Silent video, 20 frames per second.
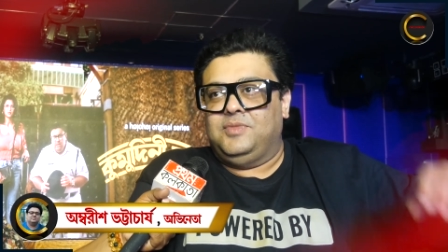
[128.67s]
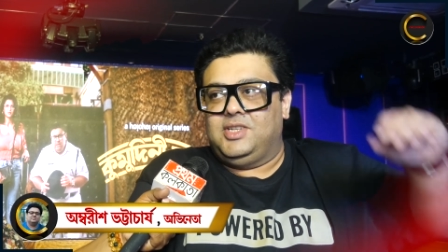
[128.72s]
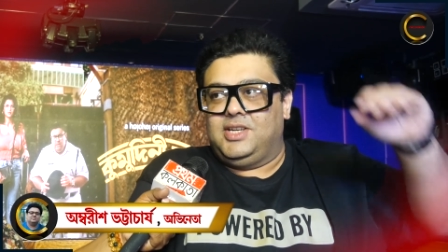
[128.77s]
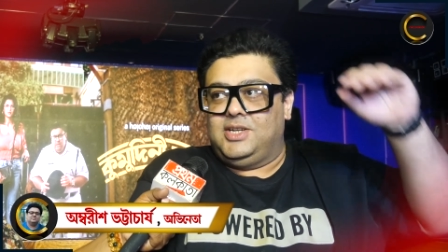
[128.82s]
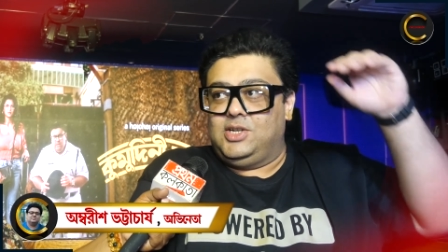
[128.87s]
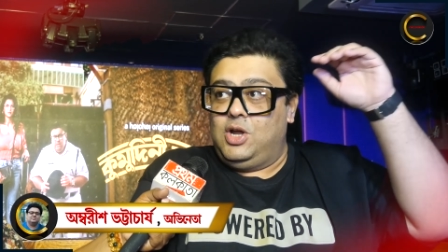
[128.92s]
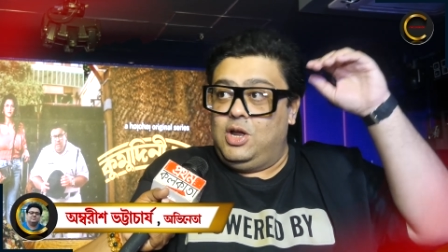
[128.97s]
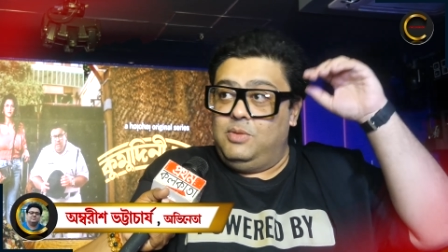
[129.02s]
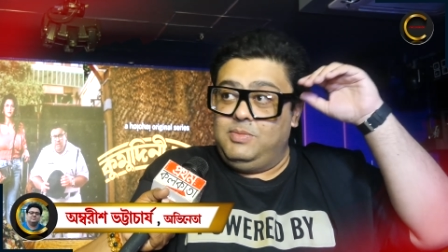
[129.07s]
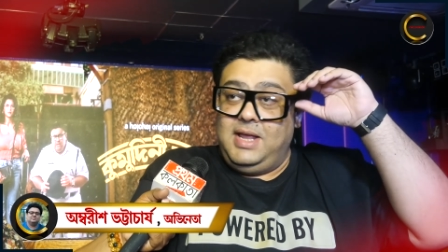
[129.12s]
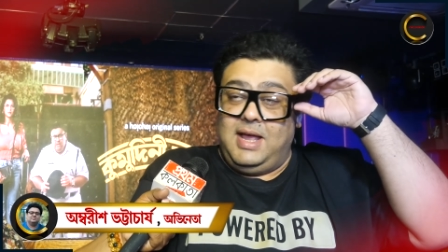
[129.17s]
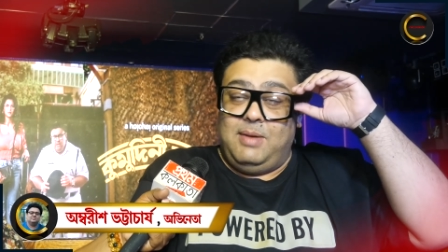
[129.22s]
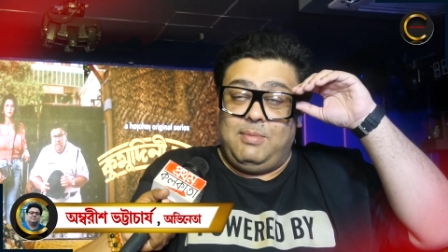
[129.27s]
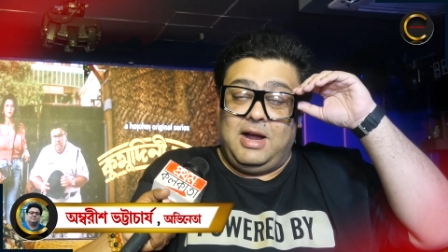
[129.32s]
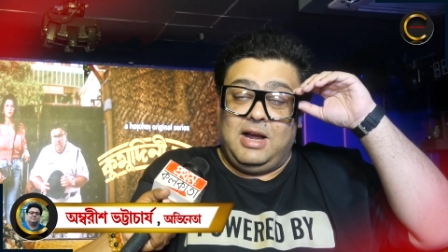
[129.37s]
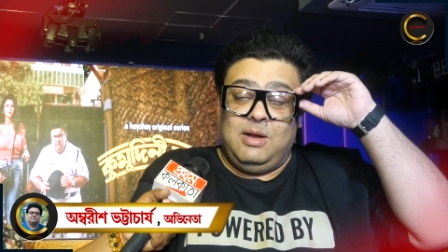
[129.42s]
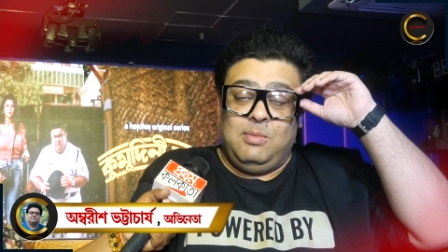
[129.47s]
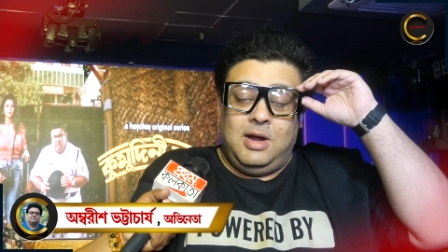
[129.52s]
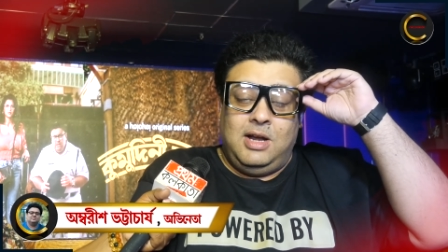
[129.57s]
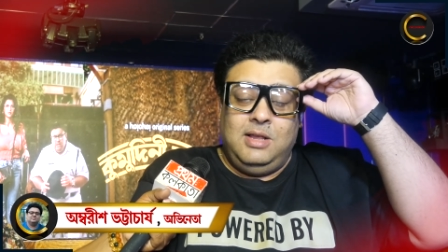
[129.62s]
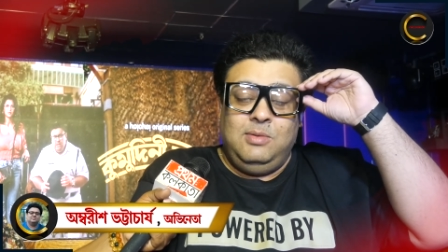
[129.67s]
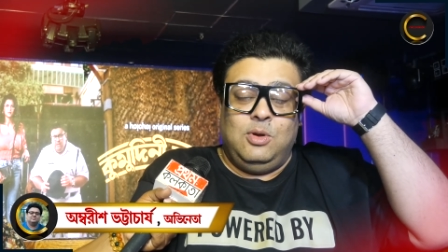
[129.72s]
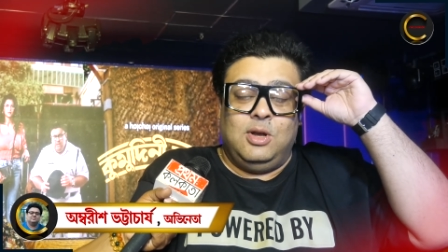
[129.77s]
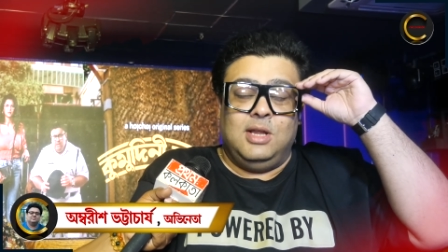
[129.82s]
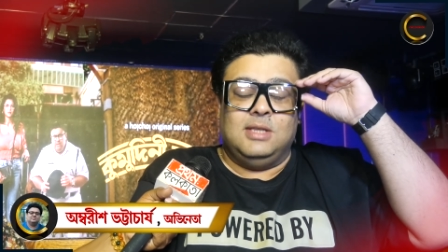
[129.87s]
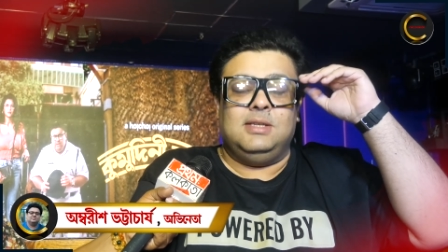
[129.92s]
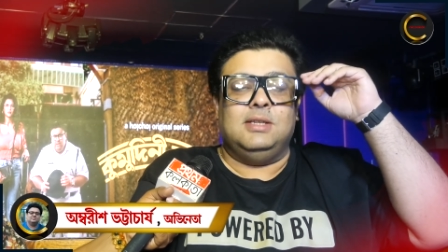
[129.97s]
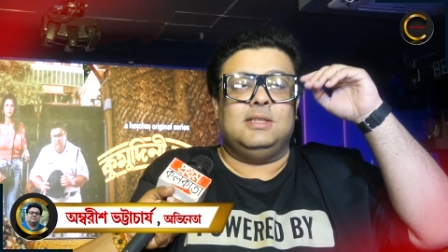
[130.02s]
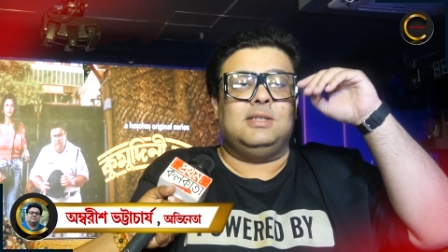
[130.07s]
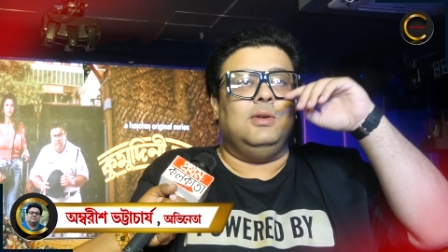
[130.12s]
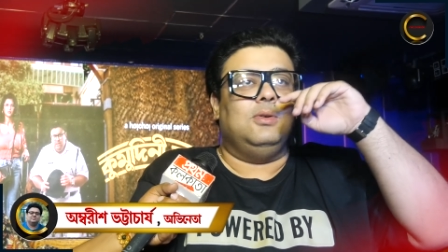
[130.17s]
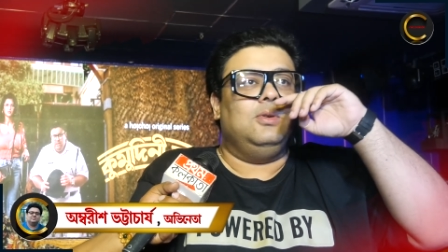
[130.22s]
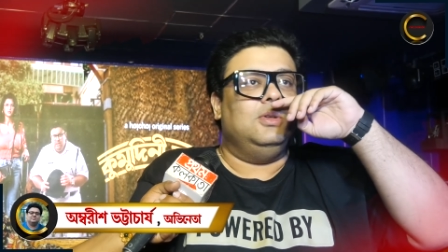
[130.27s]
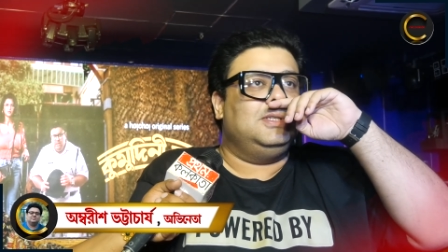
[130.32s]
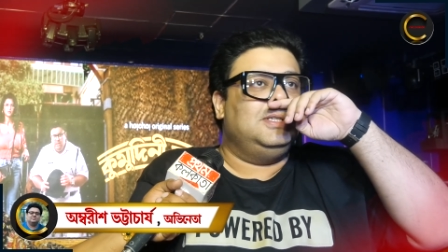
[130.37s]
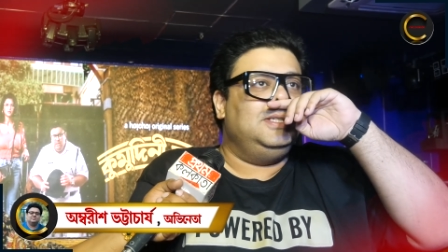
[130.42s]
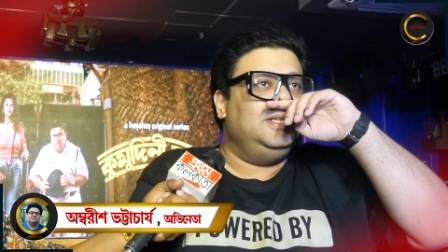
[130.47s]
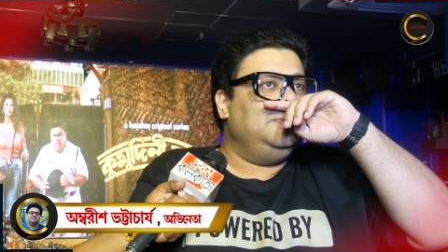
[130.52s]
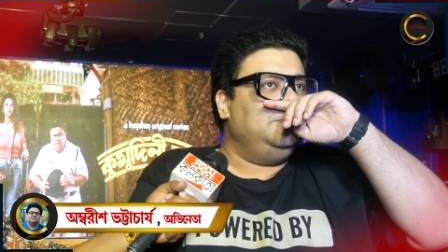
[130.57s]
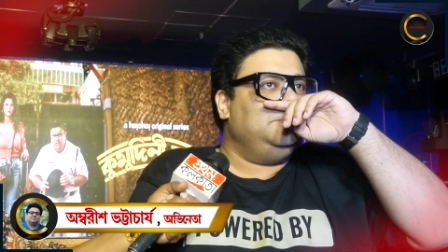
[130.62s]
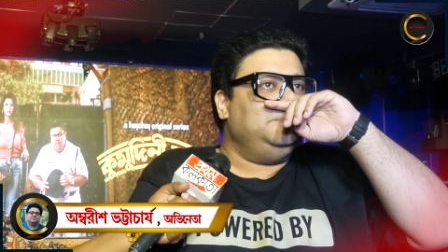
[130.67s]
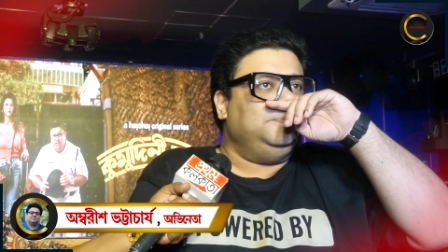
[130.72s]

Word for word: সেটাও আমি বারবারই বলার চেষ্টা করছি